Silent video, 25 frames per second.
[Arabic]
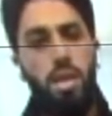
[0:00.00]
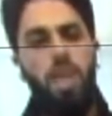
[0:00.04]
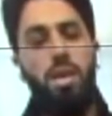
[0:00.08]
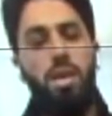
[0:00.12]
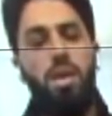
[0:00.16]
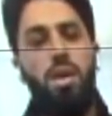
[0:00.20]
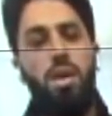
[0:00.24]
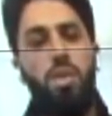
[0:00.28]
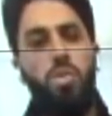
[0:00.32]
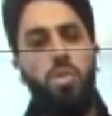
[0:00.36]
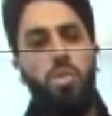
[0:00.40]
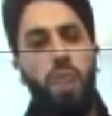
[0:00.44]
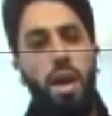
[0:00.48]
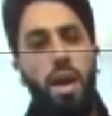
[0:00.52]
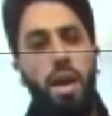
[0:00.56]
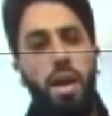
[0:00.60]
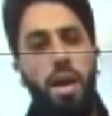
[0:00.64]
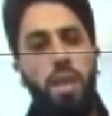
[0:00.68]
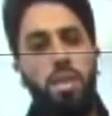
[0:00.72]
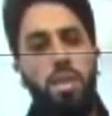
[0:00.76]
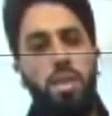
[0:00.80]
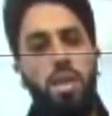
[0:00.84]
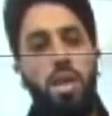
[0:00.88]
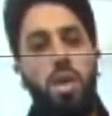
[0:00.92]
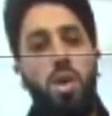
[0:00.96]
واحد
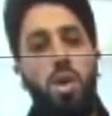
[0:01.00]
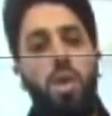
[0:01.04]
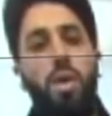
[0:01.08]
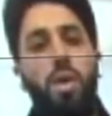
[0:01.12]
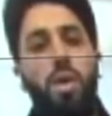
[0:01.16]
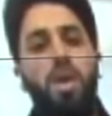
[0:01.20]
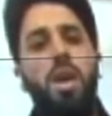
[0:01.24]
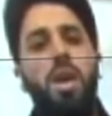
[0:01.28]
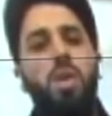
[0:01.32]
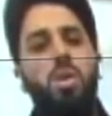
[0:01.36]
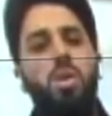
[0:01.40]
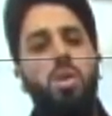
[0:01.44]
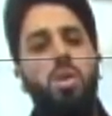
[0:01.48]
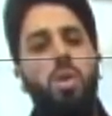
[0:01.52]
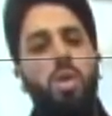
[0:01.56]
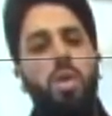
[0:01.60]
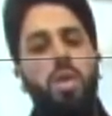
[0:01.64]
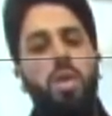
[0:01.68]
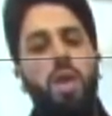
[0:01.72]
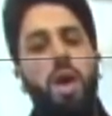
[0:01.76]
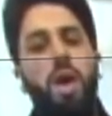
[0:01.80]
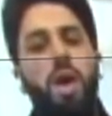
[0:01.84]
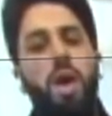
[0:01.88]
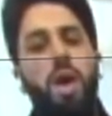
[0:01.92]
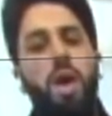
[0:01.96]
وهي قوات
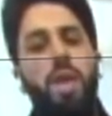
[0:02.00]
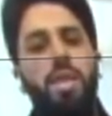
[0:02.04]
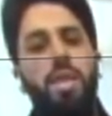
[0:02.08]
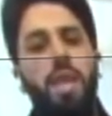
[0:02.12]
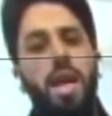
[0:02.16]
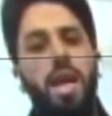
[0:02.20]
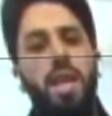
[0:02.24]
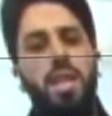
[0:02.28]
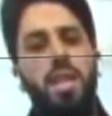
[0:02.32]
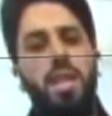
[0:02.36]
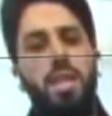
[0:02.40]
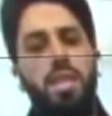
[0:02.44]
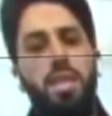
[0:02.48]
واحده اساسا